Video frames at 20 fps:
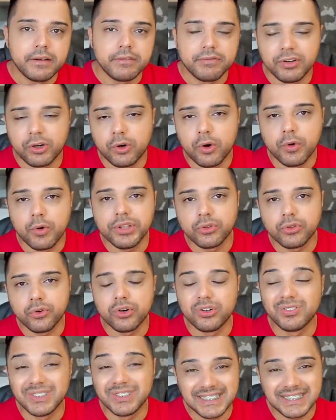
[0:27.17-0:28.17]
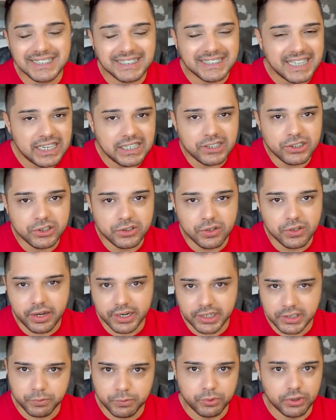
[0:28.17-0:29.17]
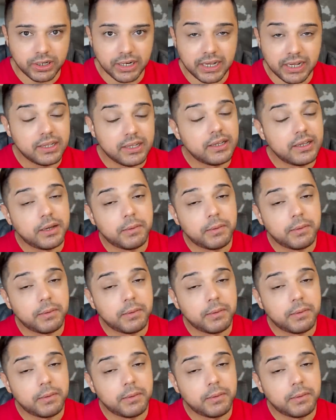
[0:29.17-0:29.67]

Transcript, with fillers: ficou em torno de 6 horas por lá.